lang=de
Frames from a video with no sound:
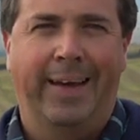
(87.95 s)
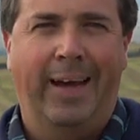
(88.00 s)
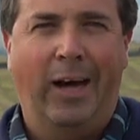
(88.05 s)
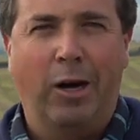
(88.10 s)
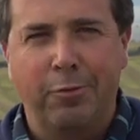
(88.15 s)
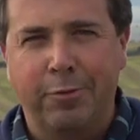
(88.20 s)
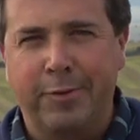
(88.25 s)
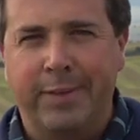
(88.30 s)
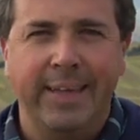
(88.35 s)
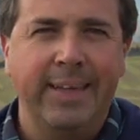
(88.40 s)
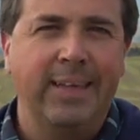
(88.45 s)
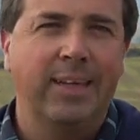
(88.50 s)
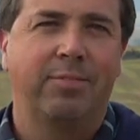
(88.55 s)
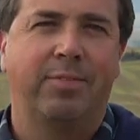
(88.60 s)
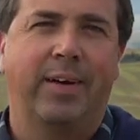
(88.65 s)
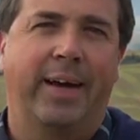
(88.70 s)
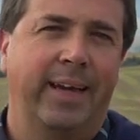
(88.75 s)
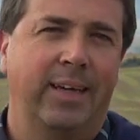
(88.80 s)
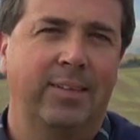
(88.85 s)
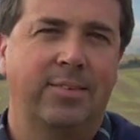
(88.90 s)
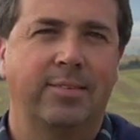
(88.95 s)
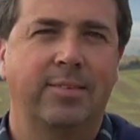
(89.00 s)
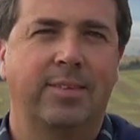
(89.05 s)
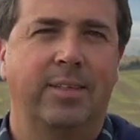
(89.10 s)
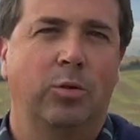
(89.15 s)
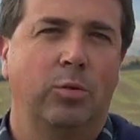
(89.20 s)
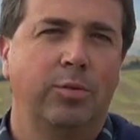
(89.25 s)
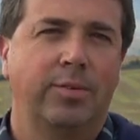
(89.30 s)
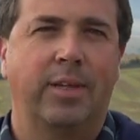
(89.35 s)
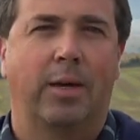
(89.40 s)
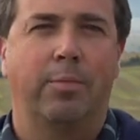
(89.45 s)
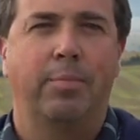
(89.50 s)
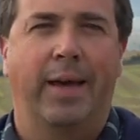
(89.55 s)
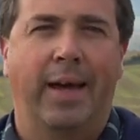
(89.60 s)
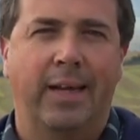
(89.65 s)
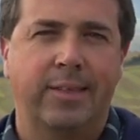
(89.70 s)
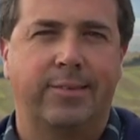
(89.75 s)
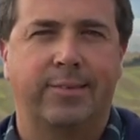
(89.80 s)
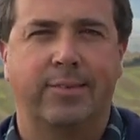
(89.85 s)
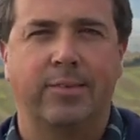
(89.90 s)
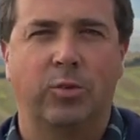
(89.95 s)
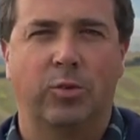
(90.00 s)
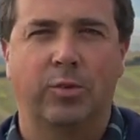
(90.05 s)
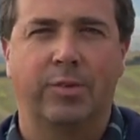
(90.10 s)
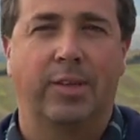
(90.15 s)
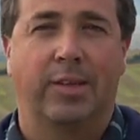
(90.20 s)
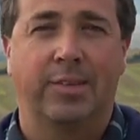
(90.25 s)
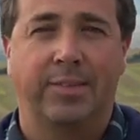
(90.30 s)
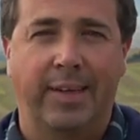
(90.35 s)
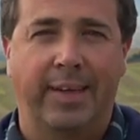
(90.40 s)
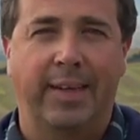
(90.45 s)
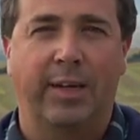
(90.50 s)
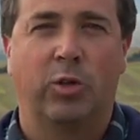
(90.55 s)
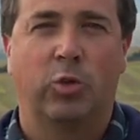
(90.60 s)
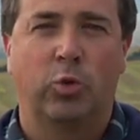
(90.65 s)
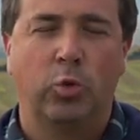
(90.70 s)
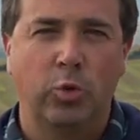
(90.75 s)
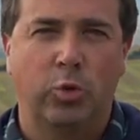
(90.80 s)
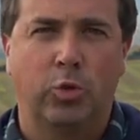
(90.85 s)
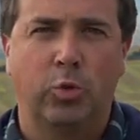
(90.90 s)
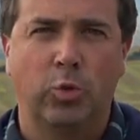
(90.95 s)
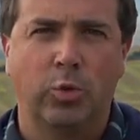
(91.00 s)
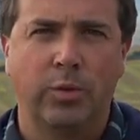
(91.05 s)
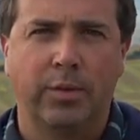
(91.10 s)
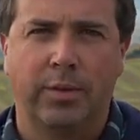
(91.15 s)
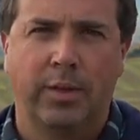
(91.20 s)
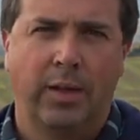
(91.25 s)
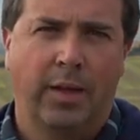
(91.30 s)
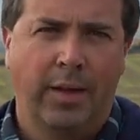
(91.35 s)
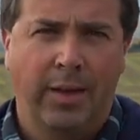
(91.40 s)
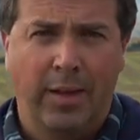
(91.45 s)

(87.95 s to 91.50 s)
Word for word: Auf Dinge weisen, die unserem Herzen, unserer Seele gut tun,